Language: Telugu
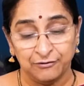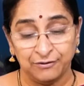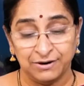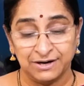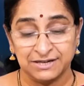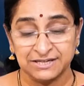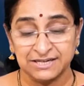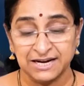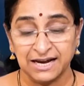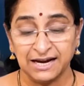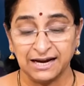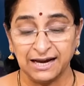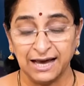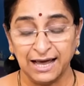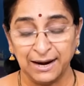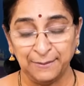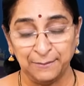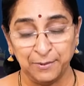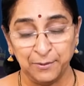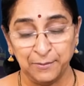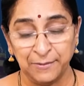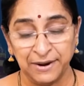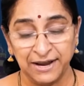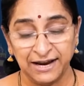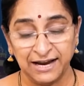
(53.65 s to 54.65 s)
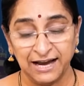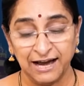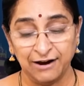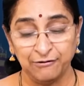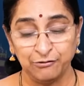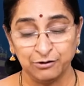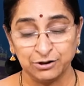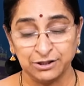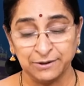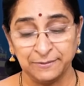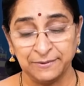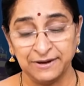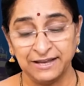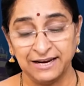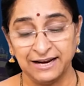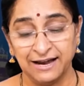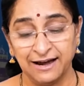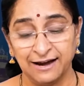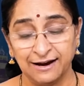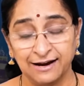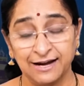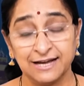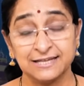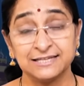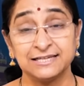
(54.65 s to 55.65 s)
వర్షాకాలపు మేఘావృతమైన
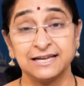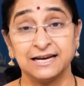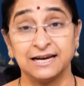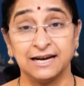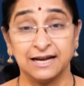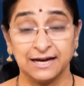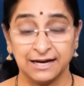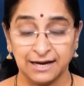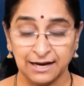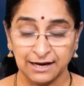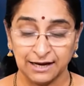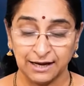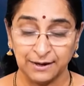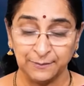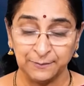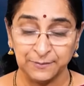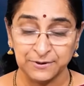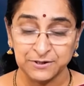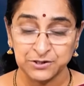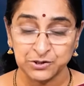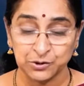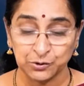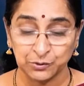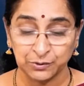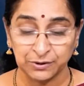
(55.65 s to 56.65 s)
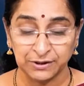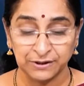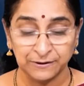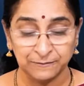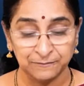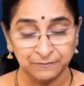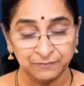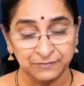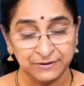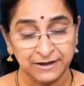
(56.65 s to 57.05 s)
ఆకాశంలాగా కనిపిస్తోంది